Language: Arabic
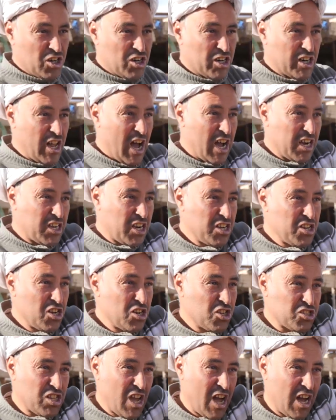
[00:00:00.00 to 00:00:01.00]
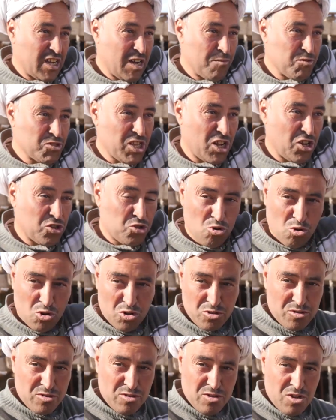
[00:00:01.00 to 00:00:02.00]
راح كاين الاتحاق بس راح
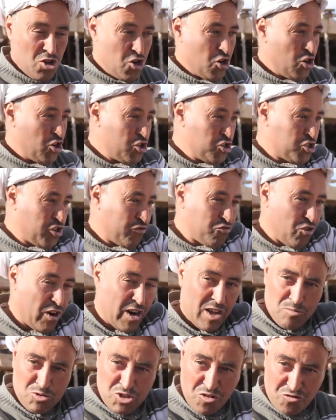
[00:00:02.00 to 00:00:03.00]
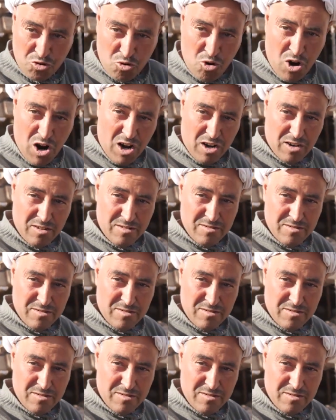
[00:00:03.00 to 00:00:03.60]
تقعد اللي شفتوها راكم شفتوها